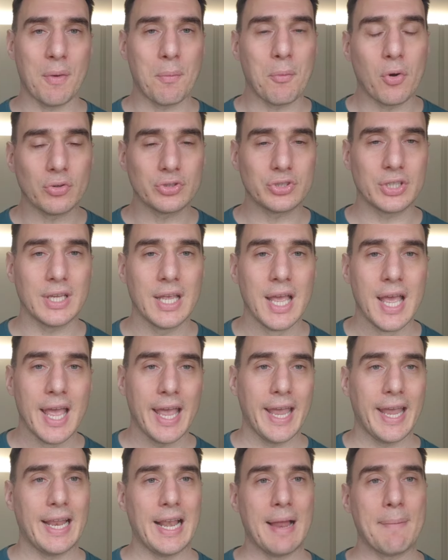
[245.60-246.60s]
famosi
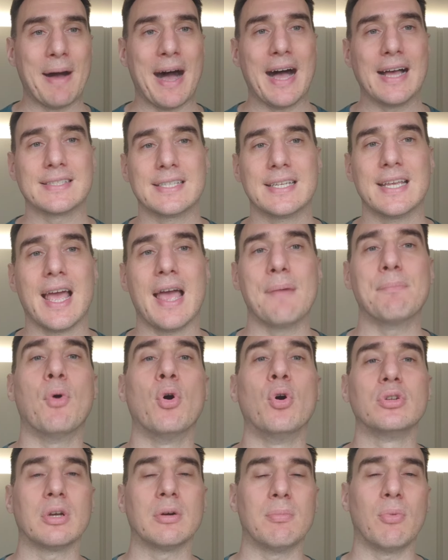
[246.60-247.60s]
e la base è
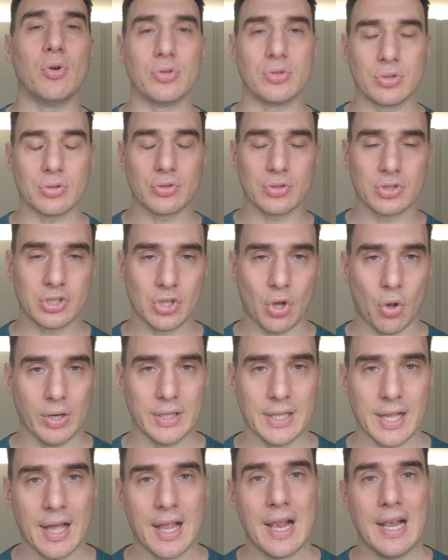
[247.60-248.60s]
molto molto
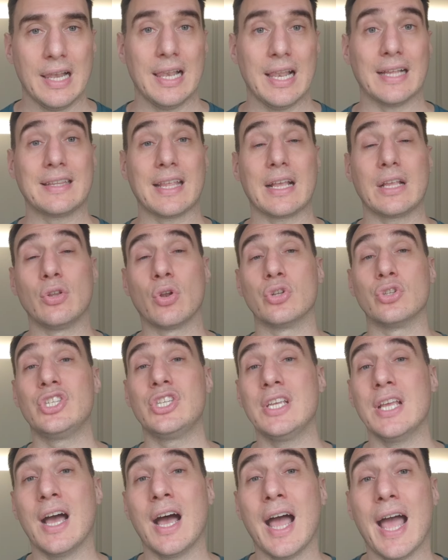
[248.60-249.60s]
solida. La
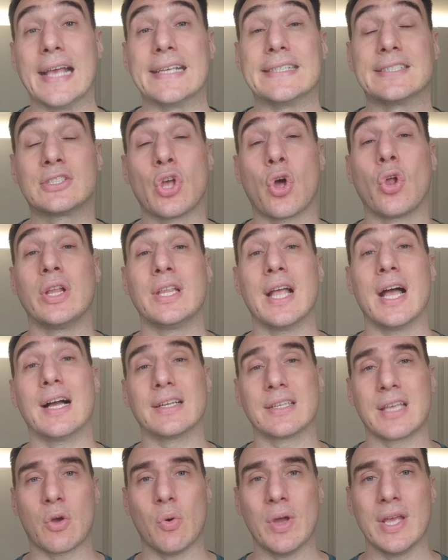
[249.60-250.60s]
tecnologia è solida
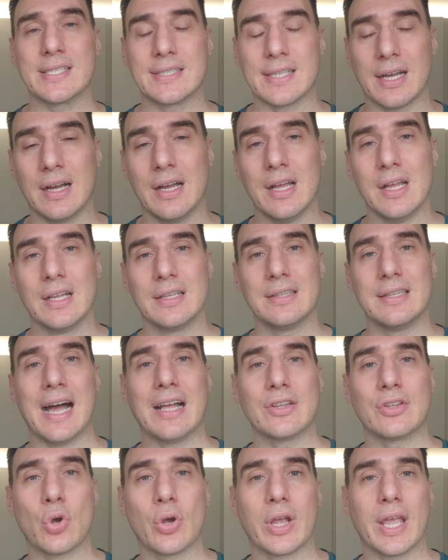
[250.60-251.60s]
anche questa,
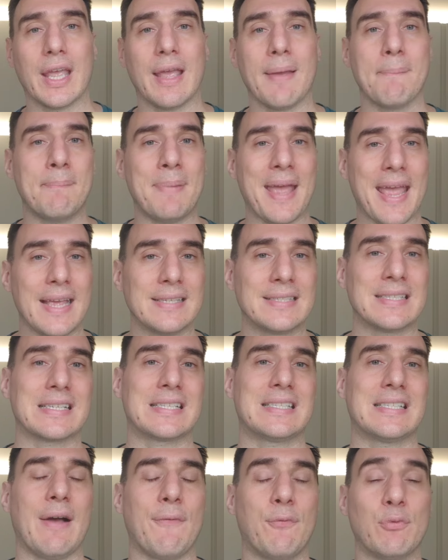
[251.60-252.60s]
dato che Base
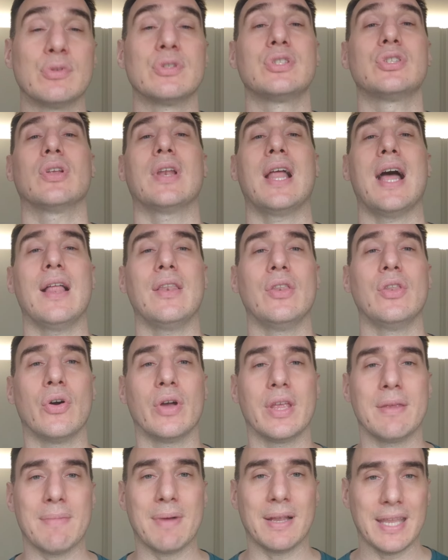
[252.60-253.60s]
sta
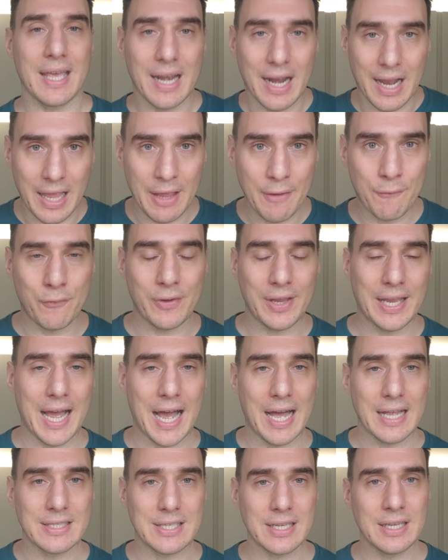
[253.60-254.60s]
funzionando in maniera
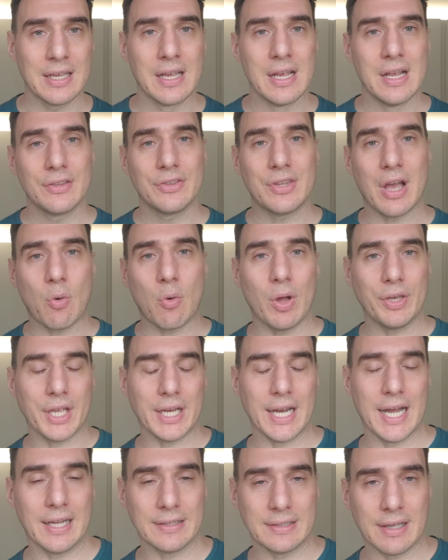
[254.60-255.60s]
efficace da quando è
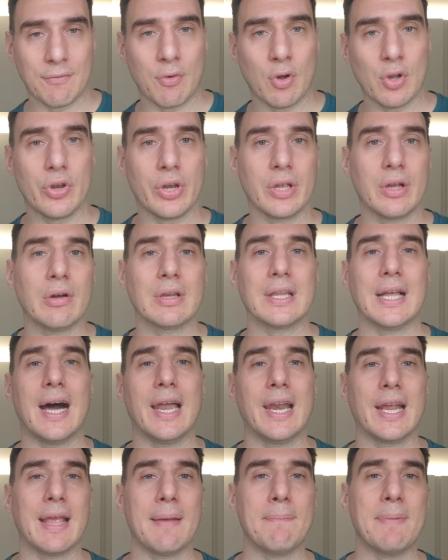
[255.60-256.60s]
nata. Voglio
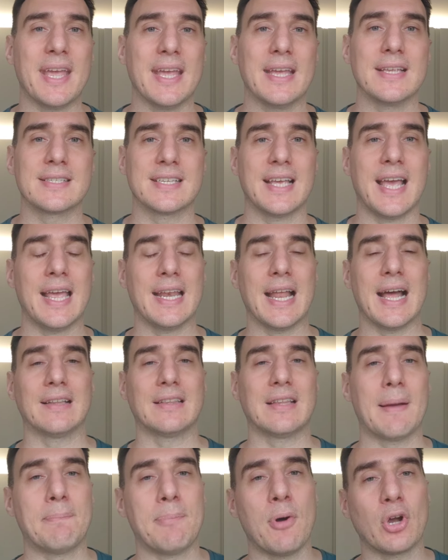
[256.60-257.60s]
ricordare che Base è
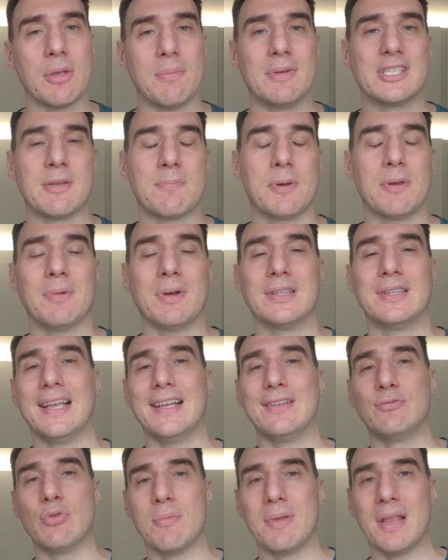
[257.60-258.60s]
nata pochi mesi prima
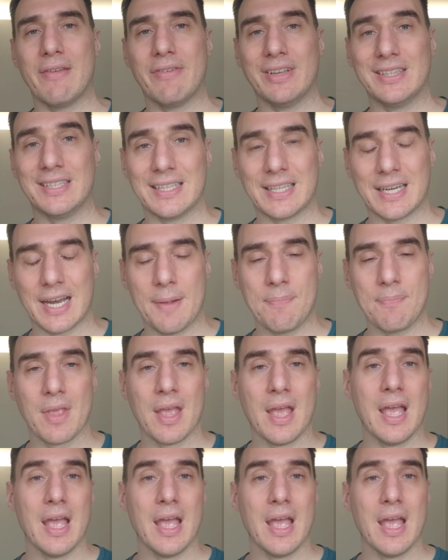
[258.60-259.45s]
del 2023